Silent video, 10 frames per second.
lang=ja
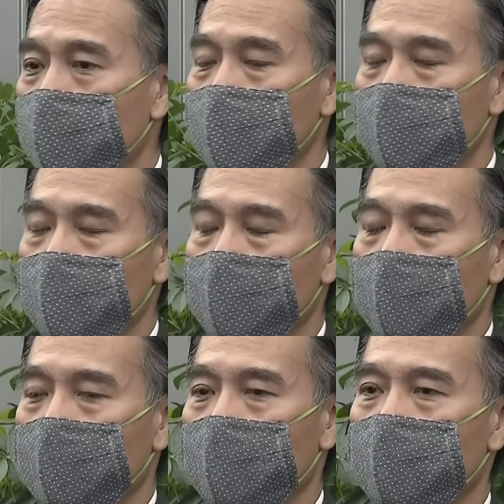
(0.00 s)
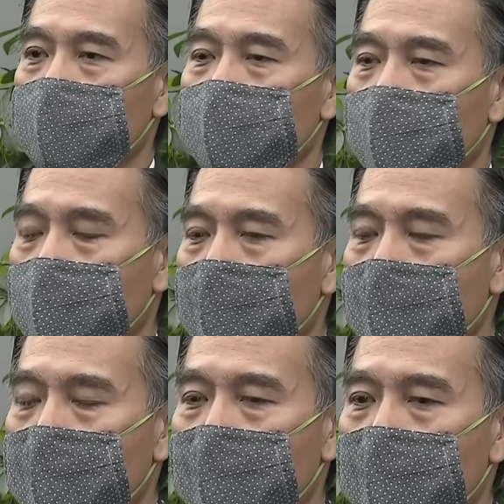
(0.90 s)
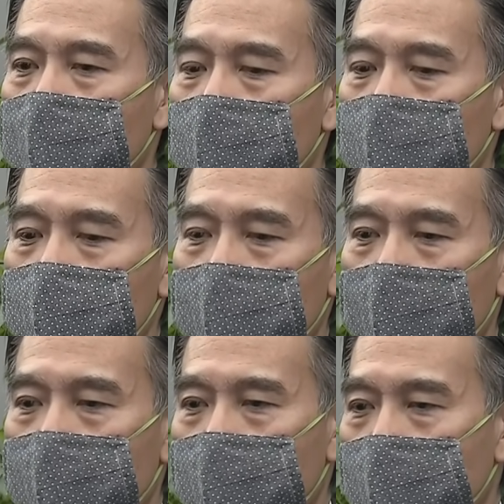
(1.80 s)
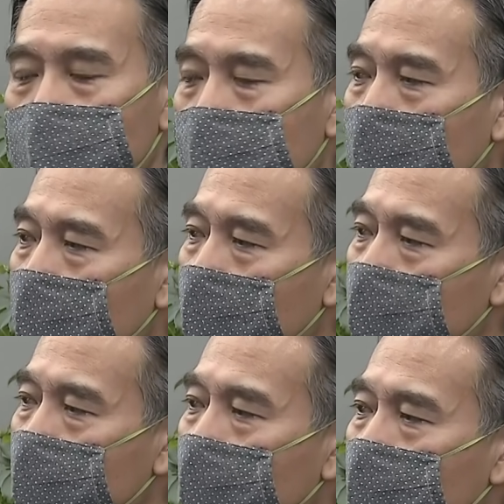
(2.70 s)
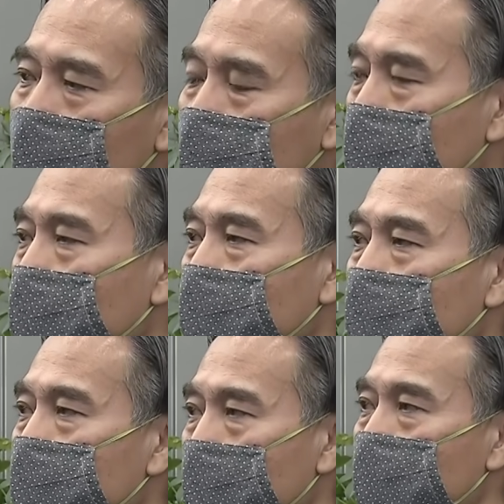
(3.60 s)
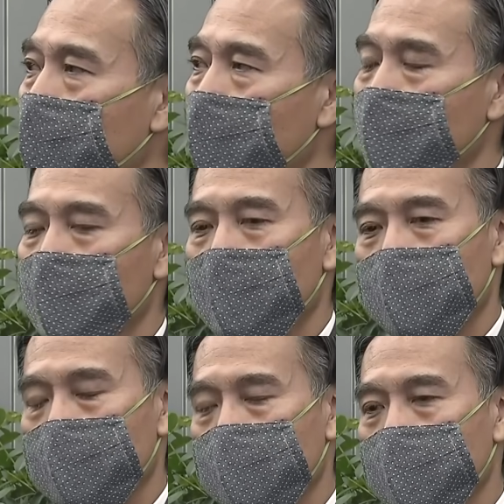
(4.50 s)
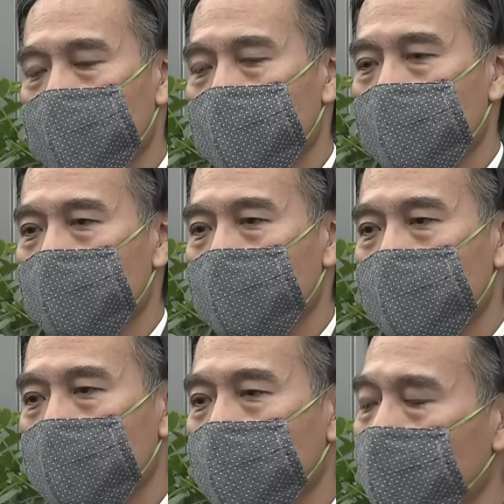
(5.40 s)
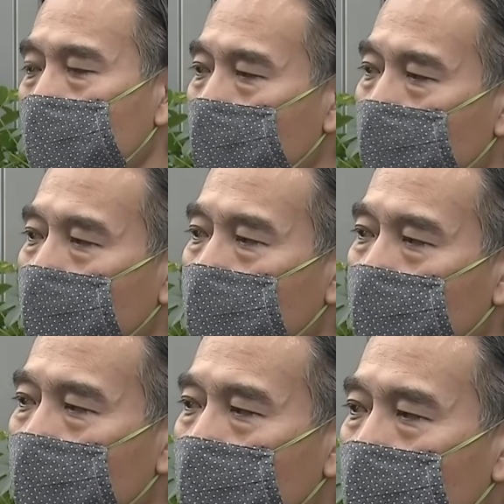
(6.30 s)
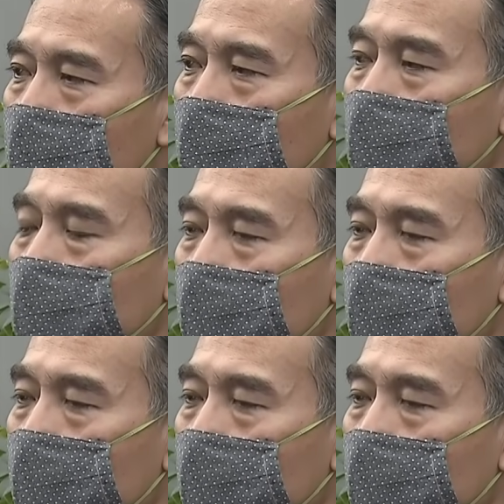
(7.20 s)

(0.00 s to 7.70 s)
うことにもなるわけでありますので、まあ、そうしたあの経済的な支援も含めてですね、あの政府においては、あまあ、よ